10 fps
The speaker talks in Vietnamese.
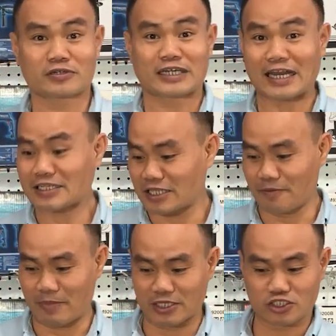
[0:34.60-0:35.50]
khách thì
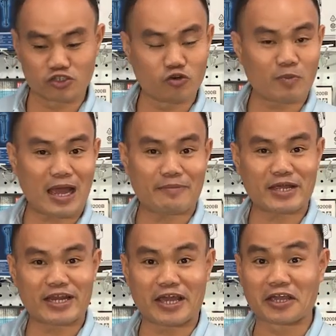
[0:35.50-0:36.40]
mình sử dụng em
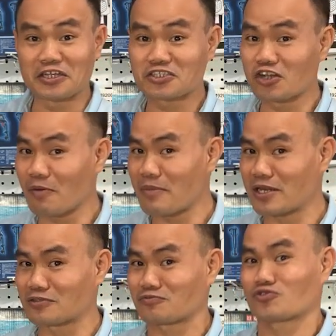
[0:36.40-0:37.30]
này để nghỉ trưa
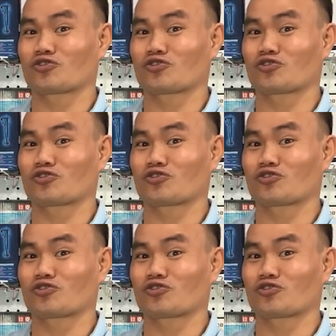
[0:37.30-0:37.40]
mình